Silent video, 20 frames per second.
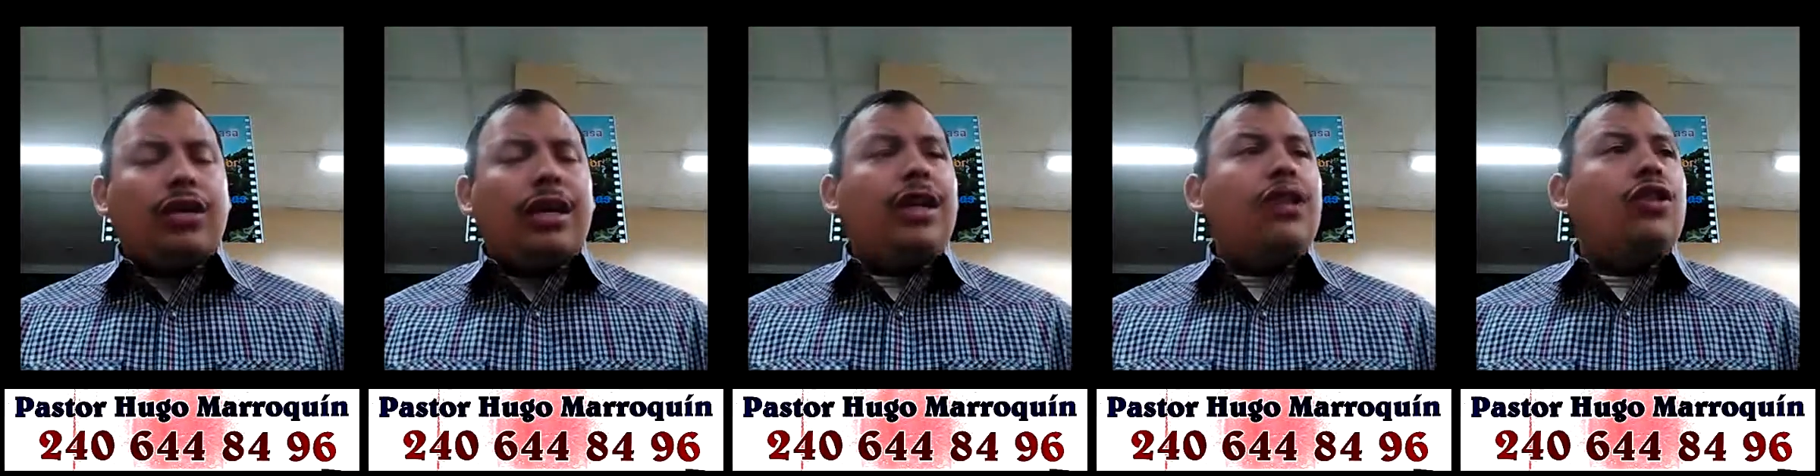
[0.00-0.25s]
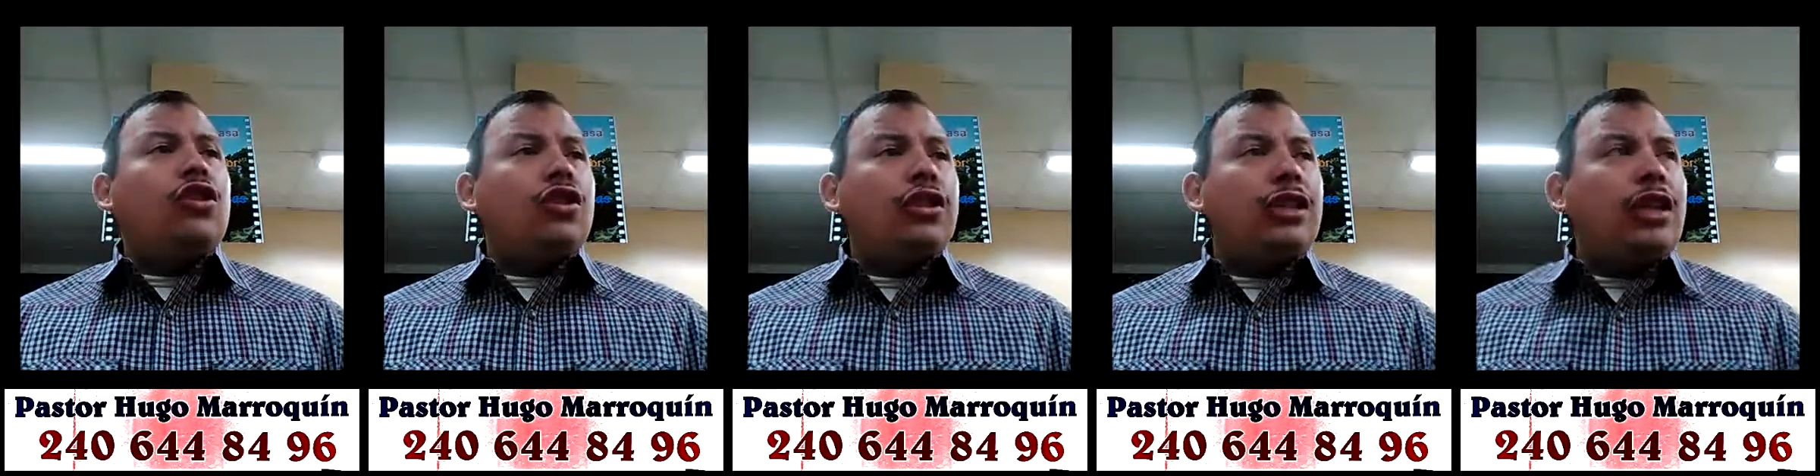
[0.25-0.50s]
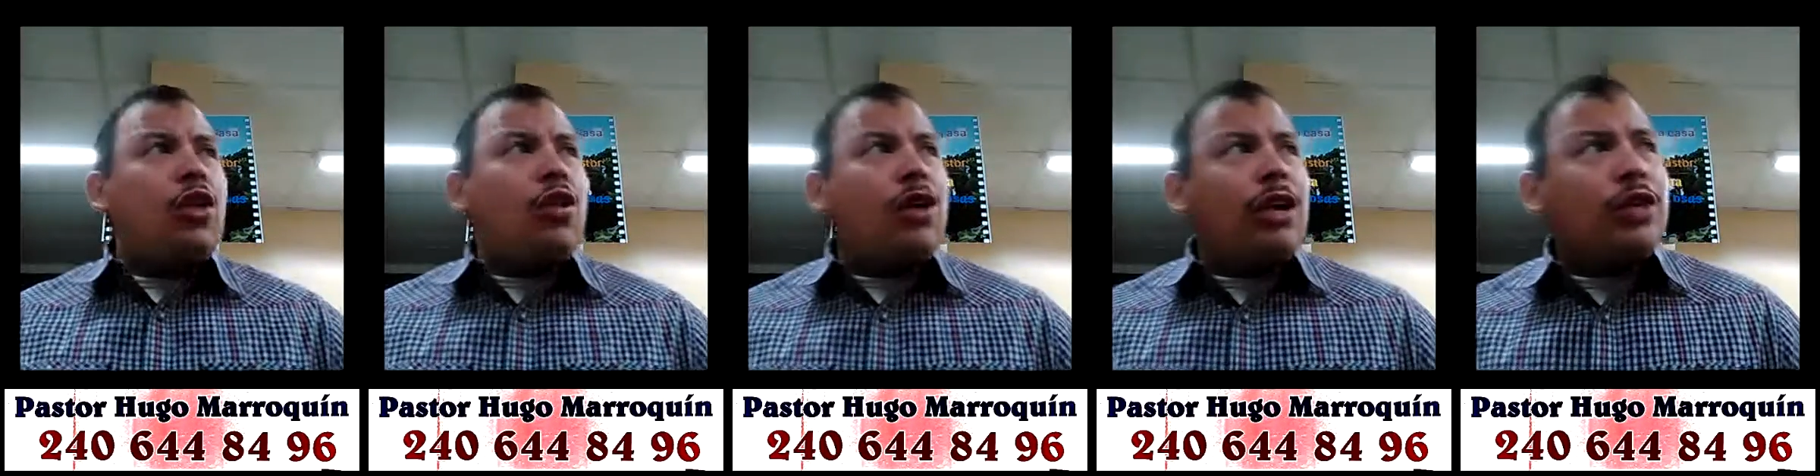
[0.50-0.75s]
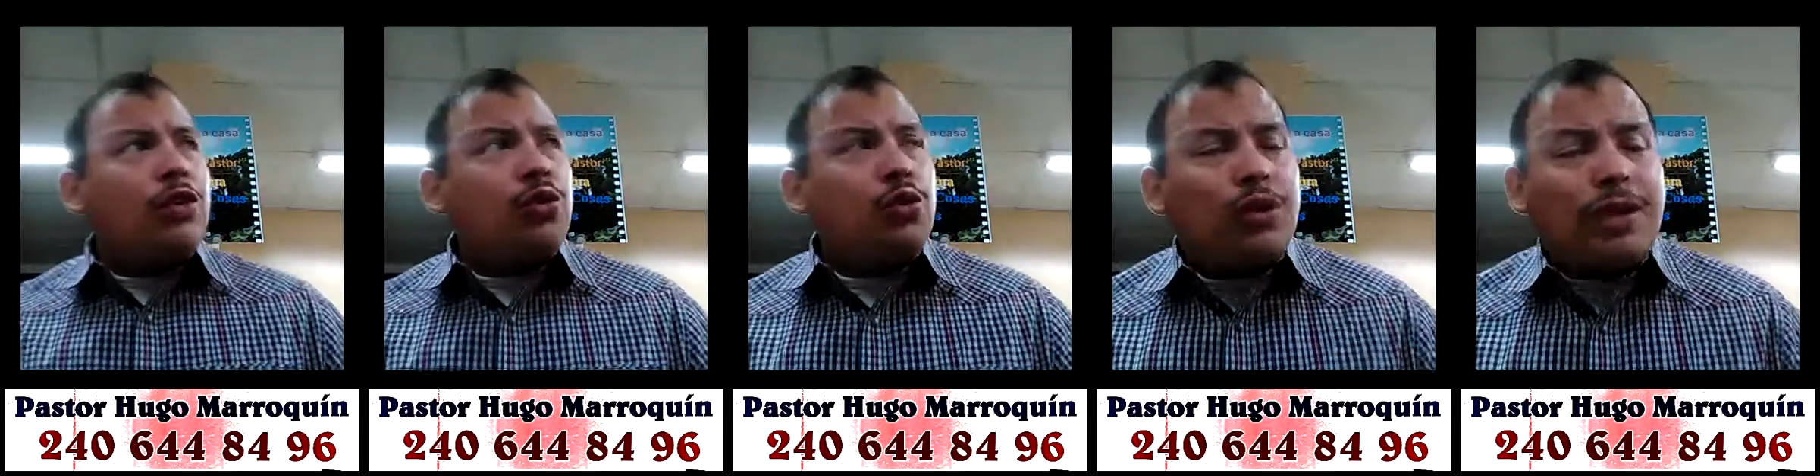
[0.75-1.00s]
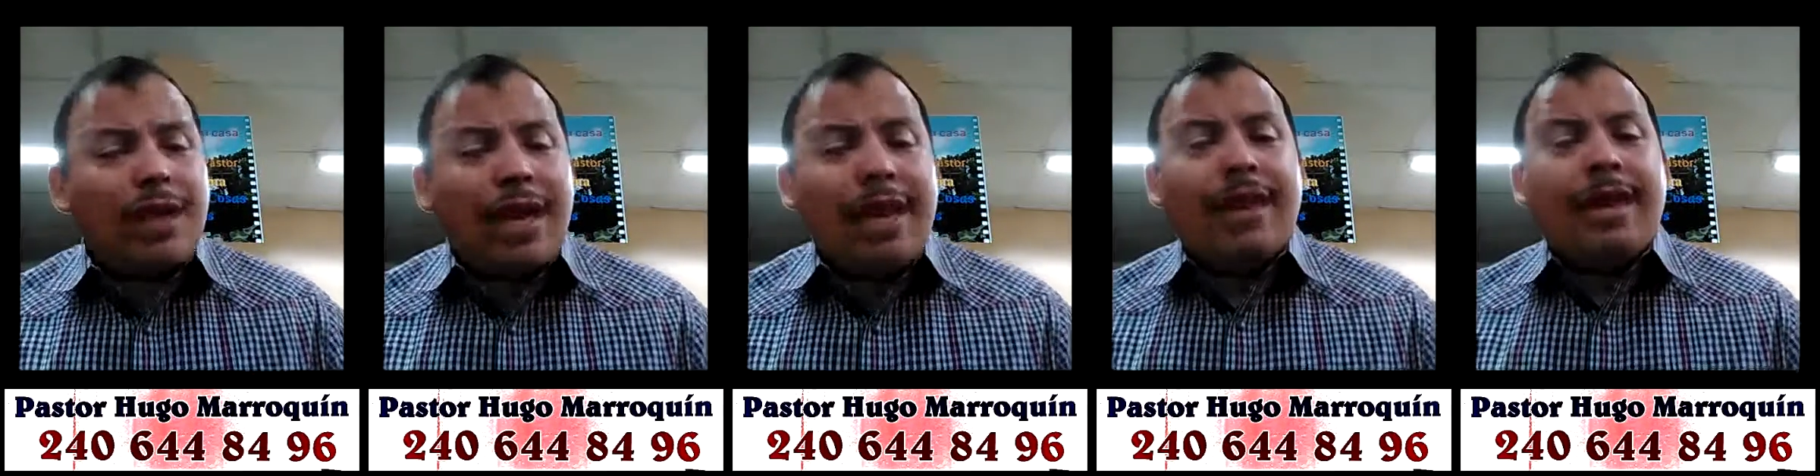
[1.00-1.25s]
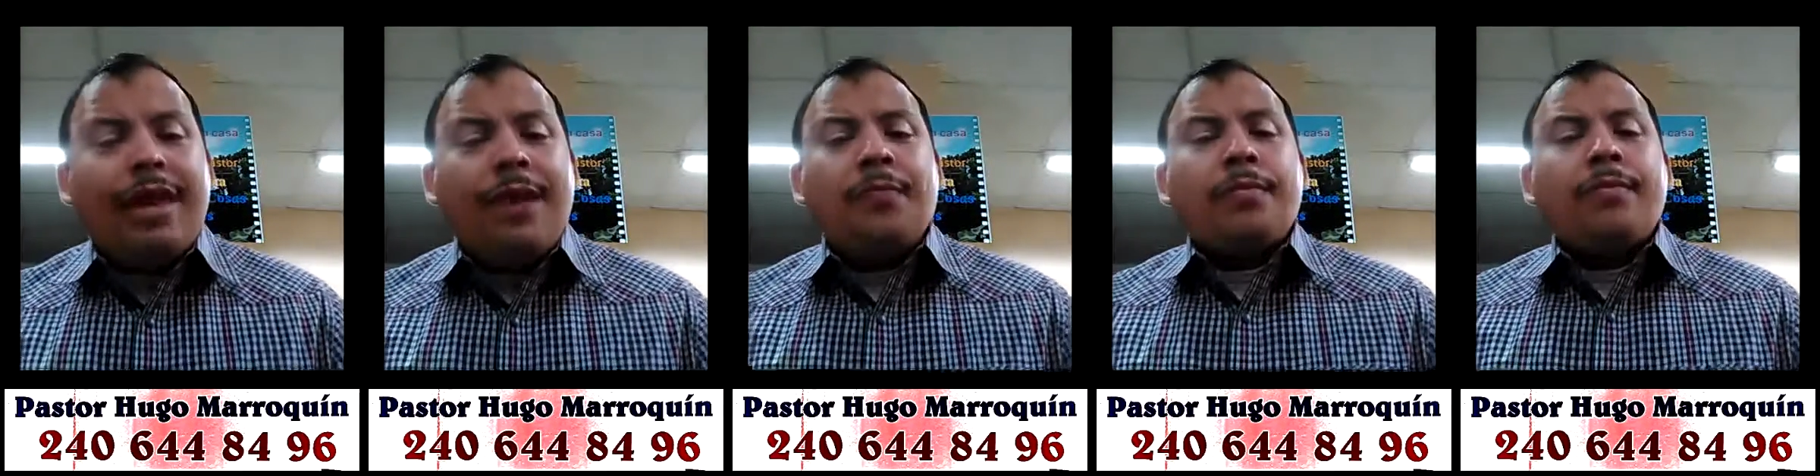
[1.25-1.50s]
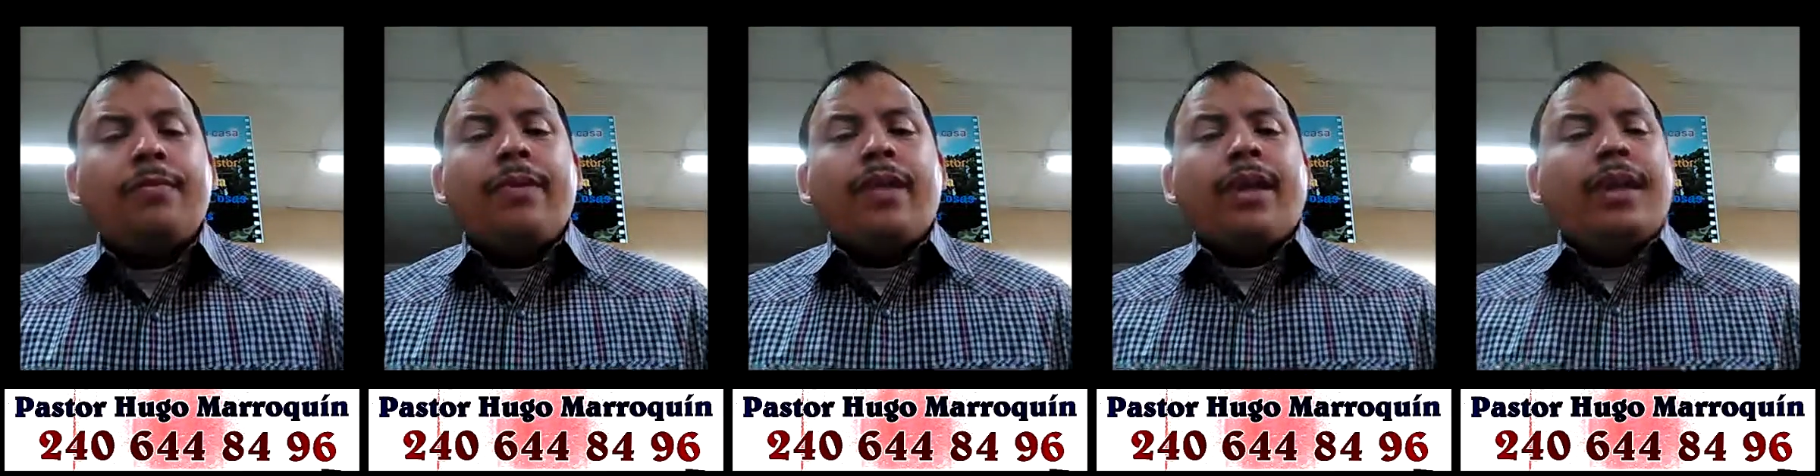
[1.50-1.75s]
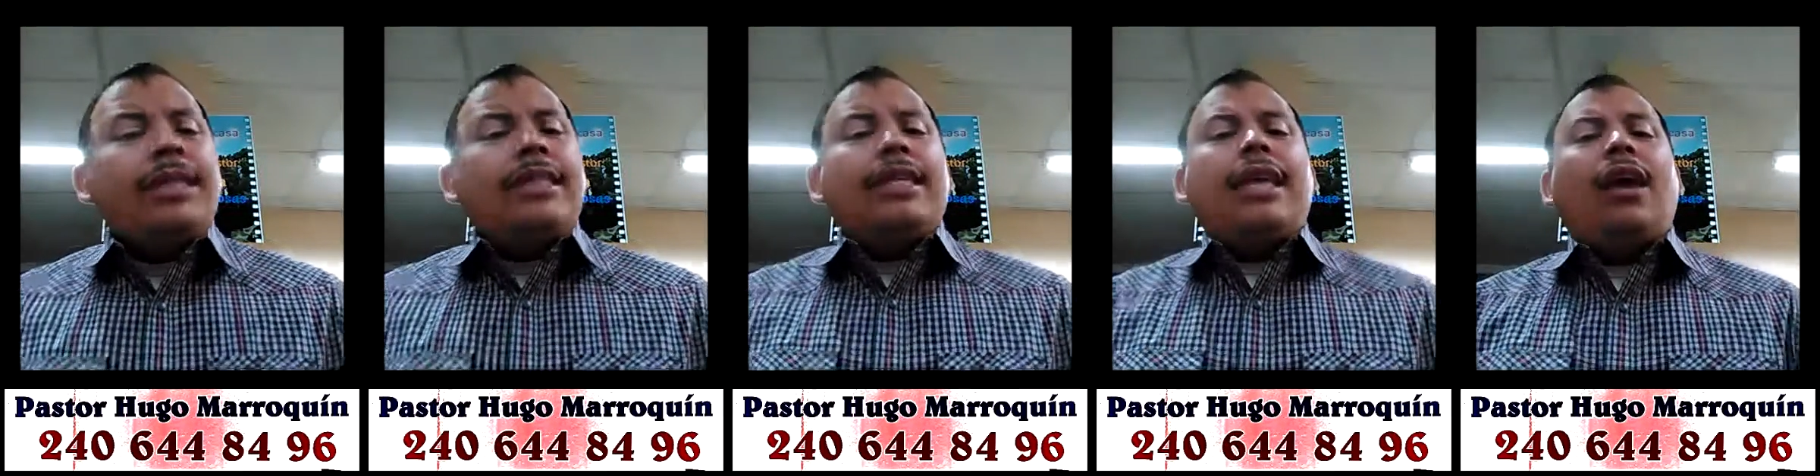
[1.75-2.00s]
Entonces lo que sucede
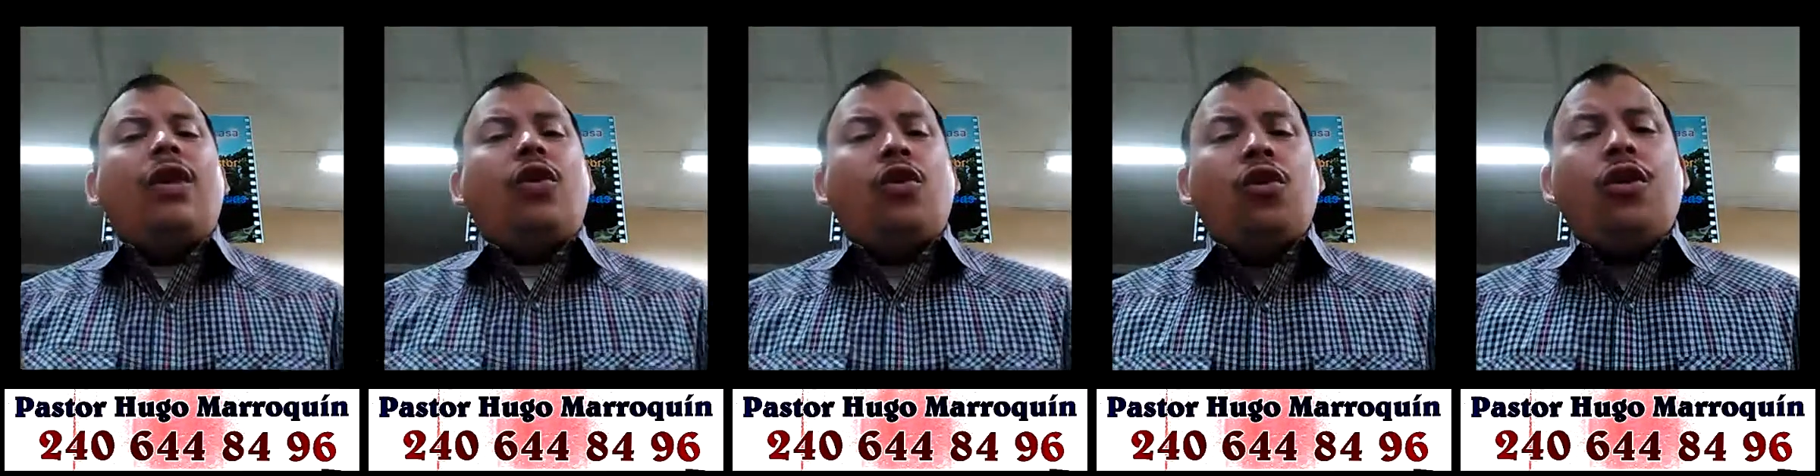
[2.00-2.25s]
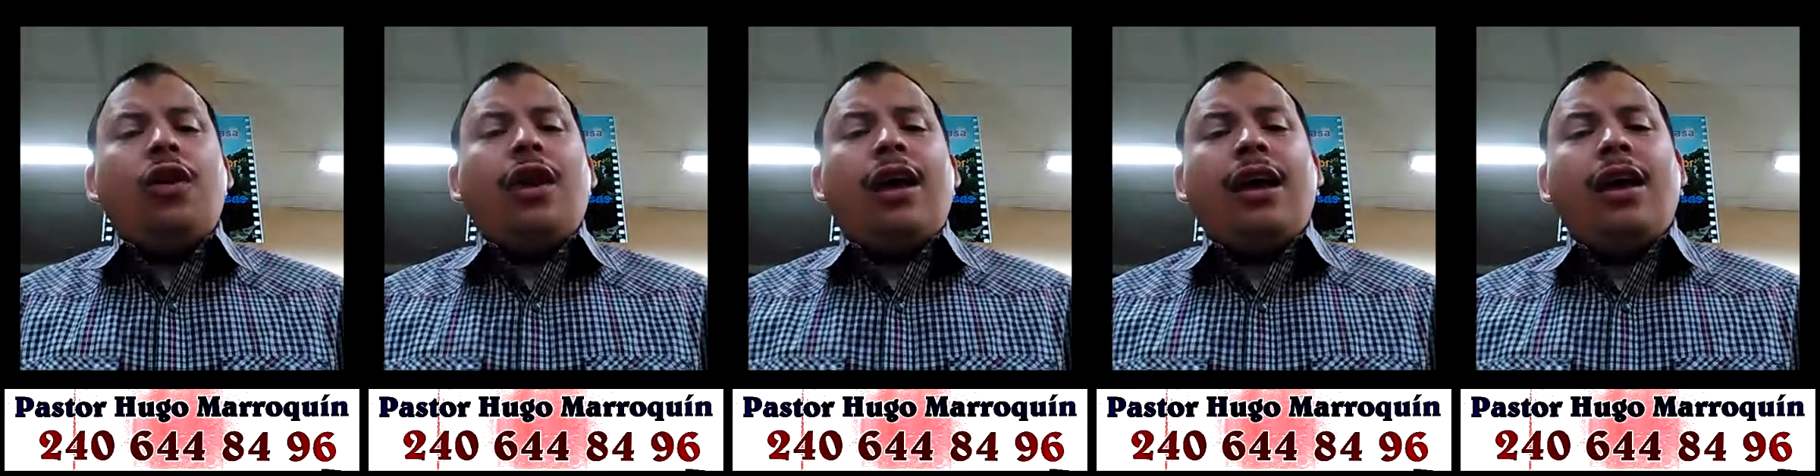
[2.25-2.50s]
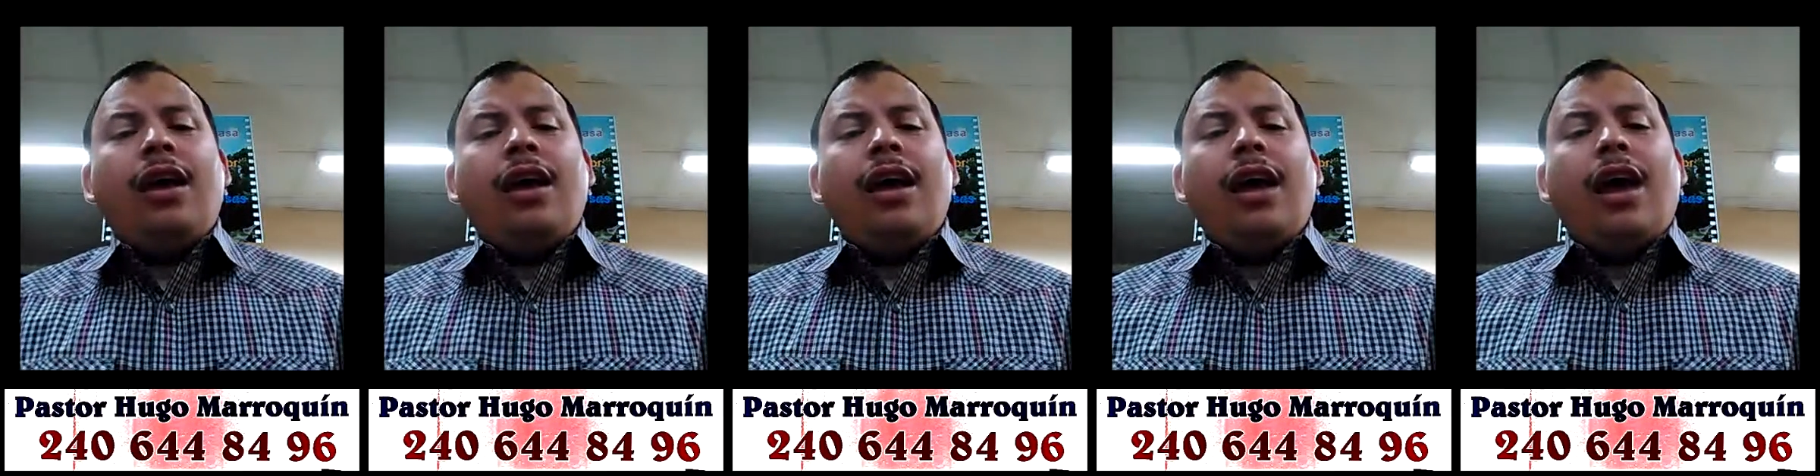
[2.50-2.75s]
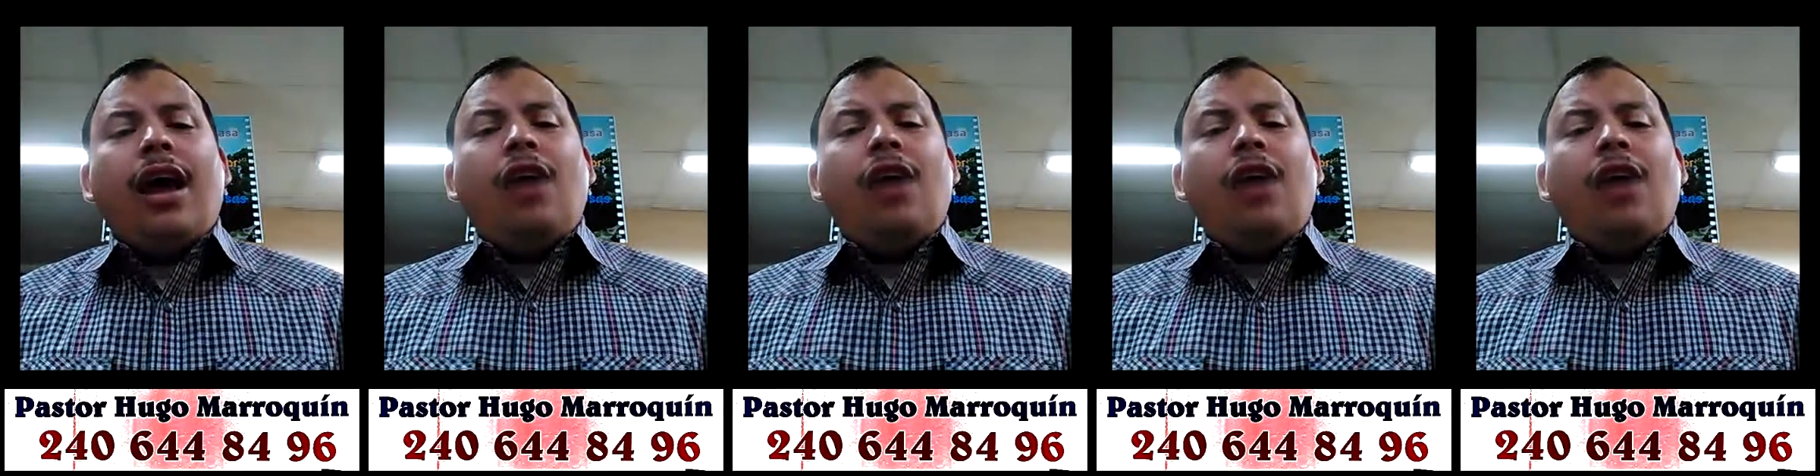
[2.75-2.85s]
es que ahora,